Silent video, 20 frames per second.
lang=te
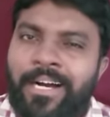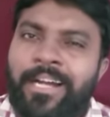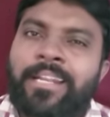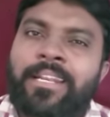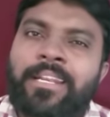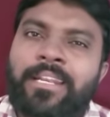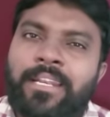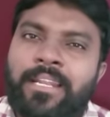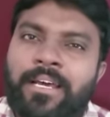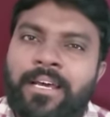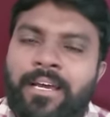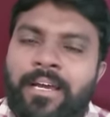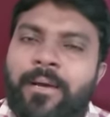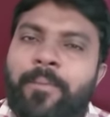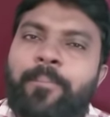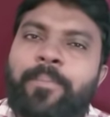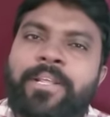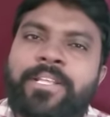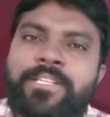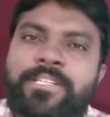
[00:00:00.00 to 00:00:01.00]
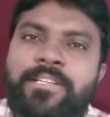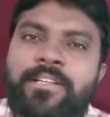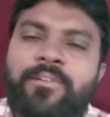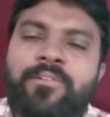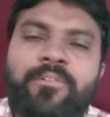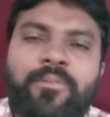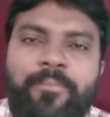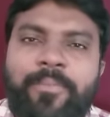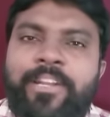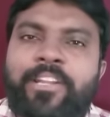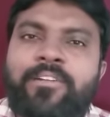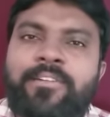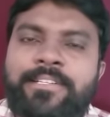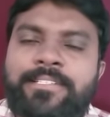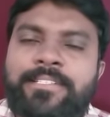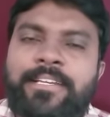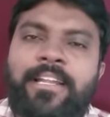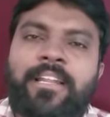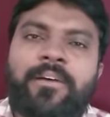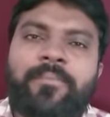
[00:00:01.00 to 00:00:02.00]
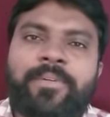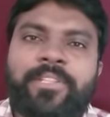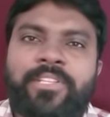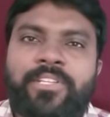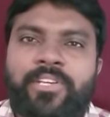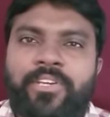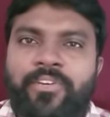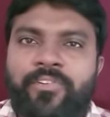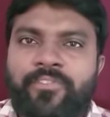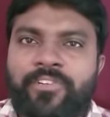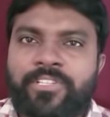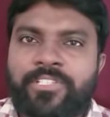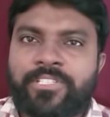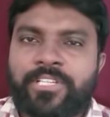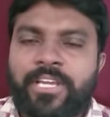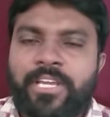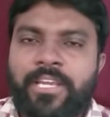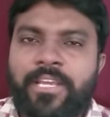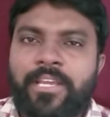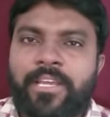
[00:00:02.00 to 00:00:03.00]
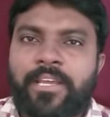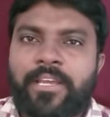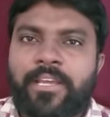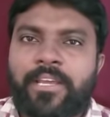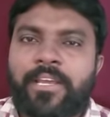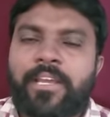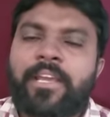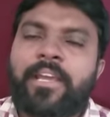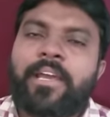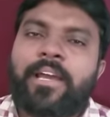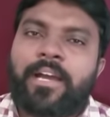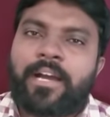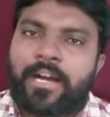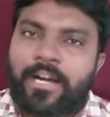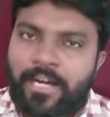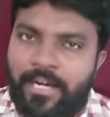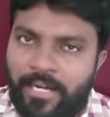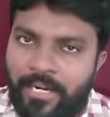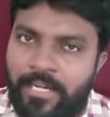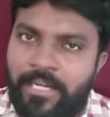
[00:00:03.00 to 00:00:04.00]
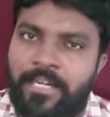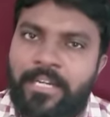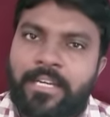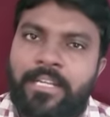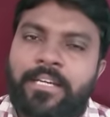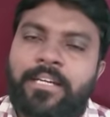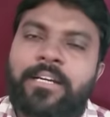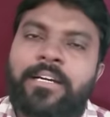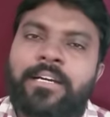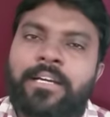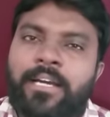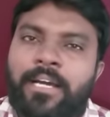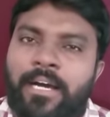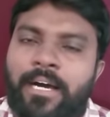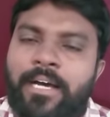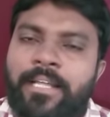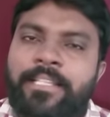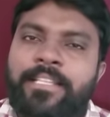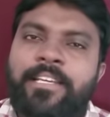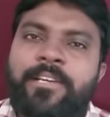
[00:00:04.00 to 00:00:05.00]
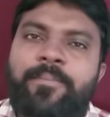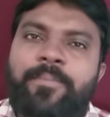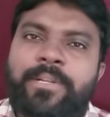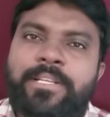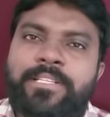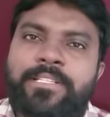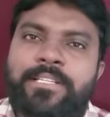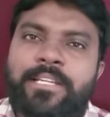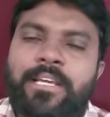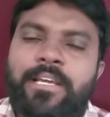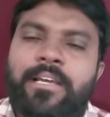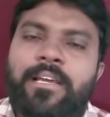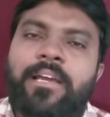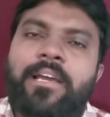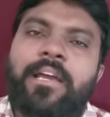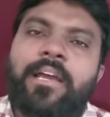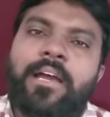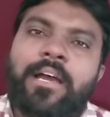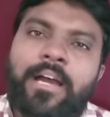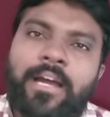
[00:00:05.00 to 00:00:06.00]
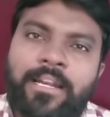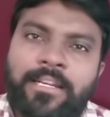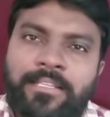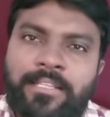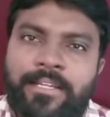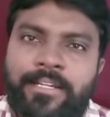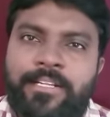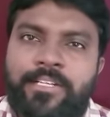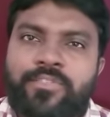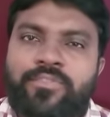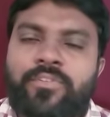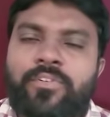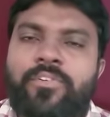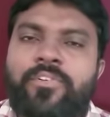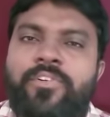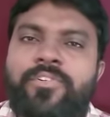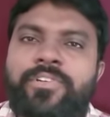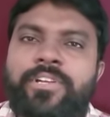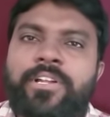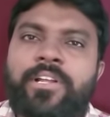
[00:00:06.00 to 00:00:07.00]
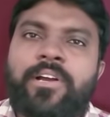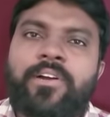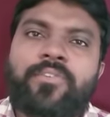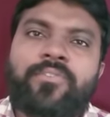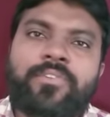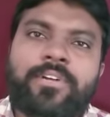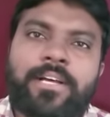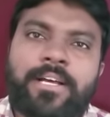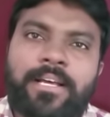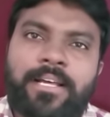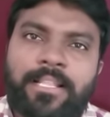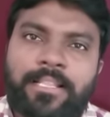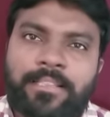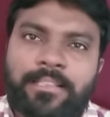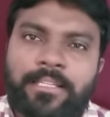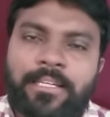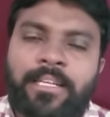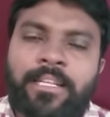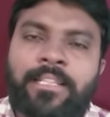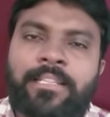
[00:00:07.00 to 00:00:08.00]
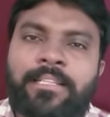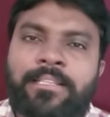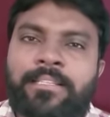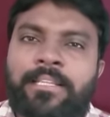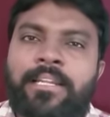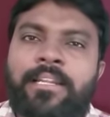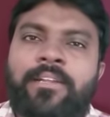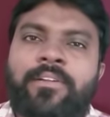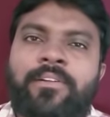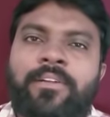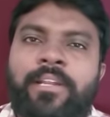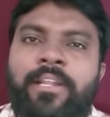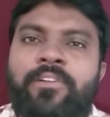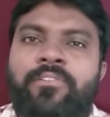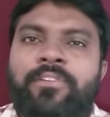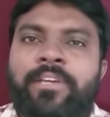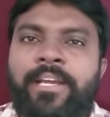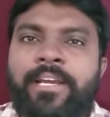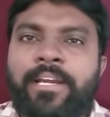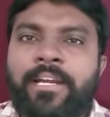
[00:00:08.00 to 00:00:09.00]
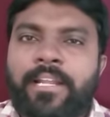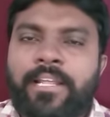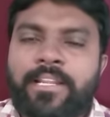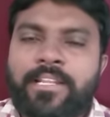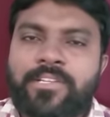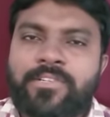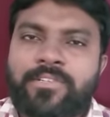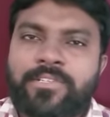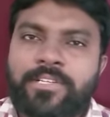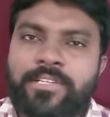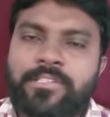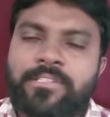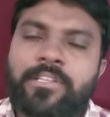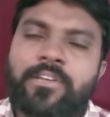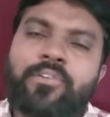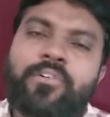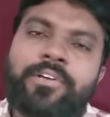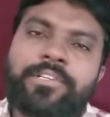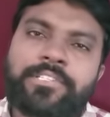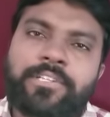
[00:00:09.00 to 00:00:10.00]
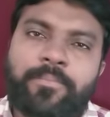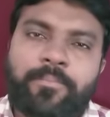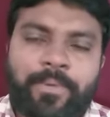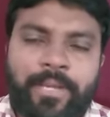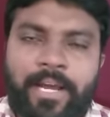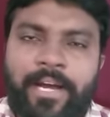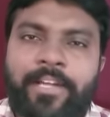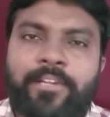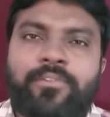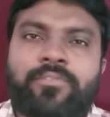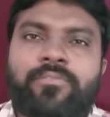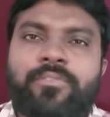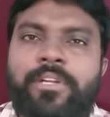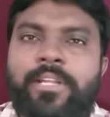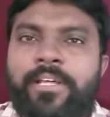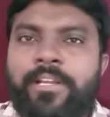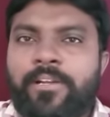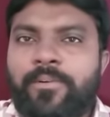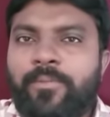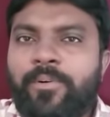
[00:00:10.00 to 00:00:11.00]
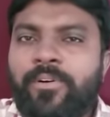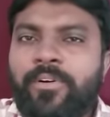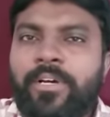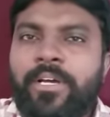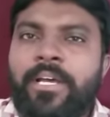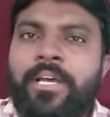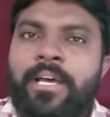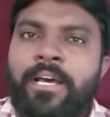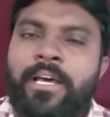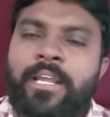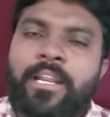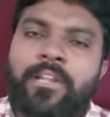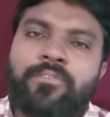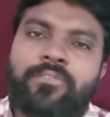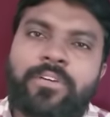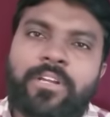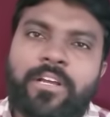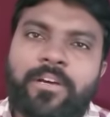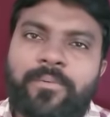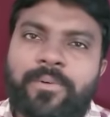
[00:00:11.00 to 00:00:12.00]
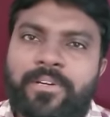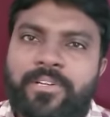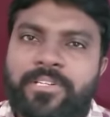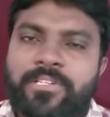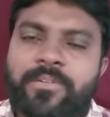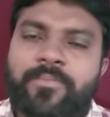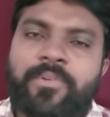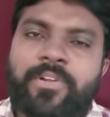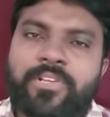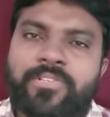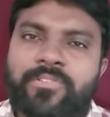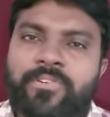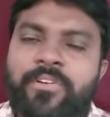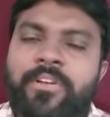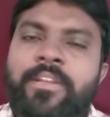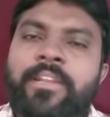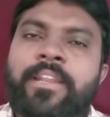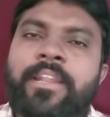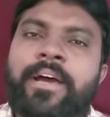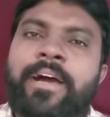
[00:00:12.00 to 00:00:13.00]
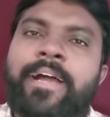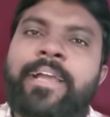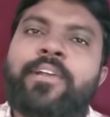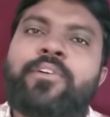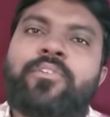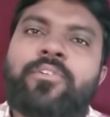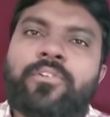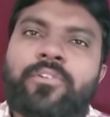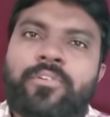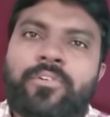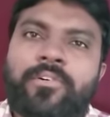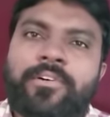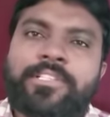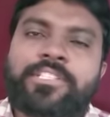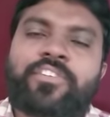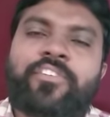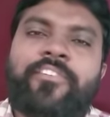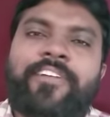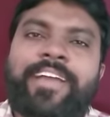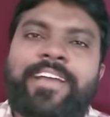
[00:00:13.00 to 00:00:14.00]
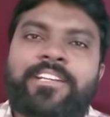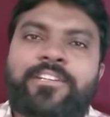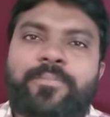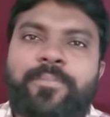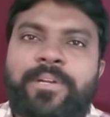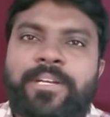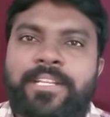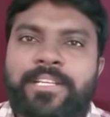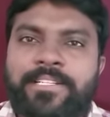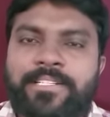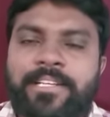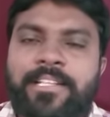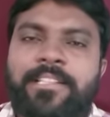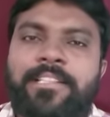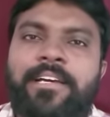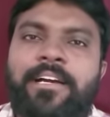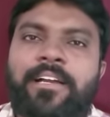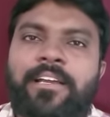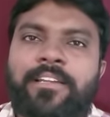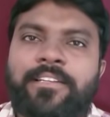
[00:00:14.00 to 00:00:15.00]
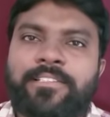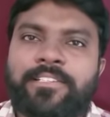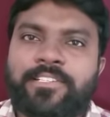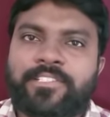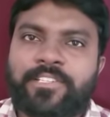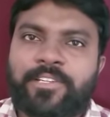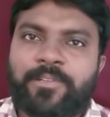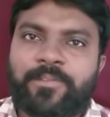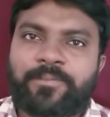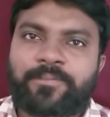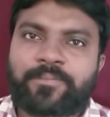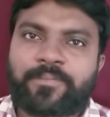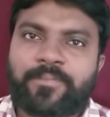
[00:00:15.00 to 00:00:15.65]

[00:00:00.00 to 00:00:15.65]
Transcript: అన్న ప్రశ్నలు మనలో చాలామందికి వచ్చాయి అండ్ అదే ప్రశ్న అండ్ దానికి సొల్యూషన్గా కూడా తనను నన్ను ఎక్కడ అరెస్ట్ చేస్తారో అని చెప్పి అనుకున్నారేమో రఘురామకృష్ణరాజు గారు నిన్న హైకోర్టులో స్క్వాష్ పిటిషన్ దాఖలు చేశారు